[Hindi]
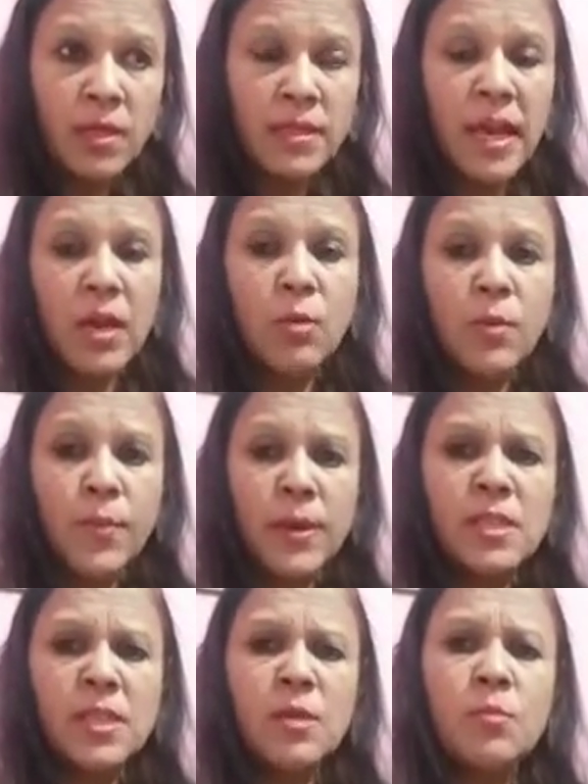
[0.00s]
चाहे वो
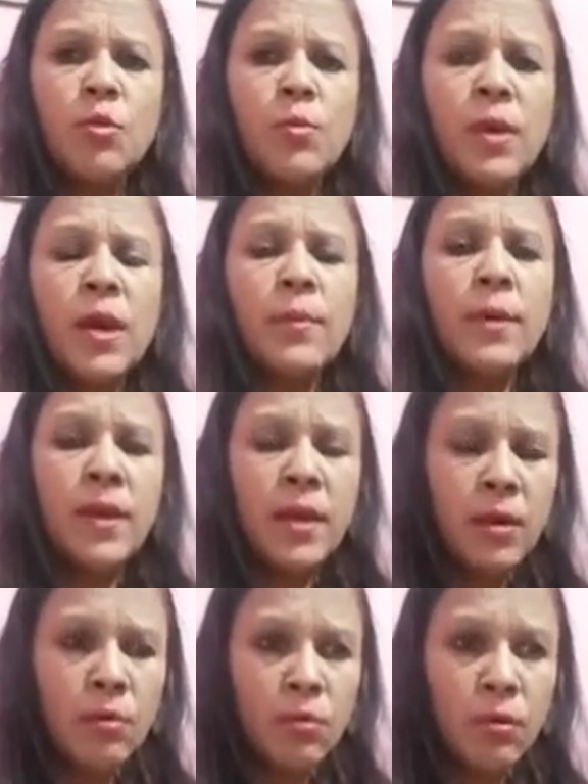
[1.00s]
विपक्ष की भूमिका में रही
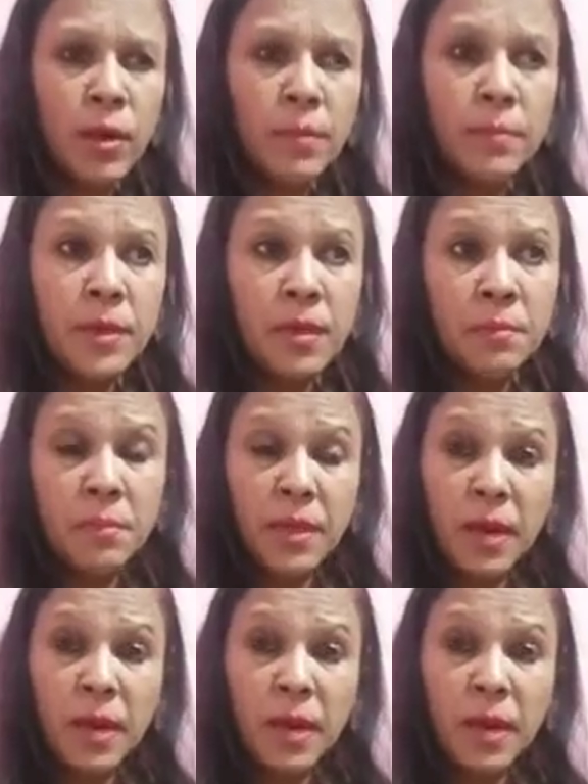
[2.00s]
हैं उन्होंने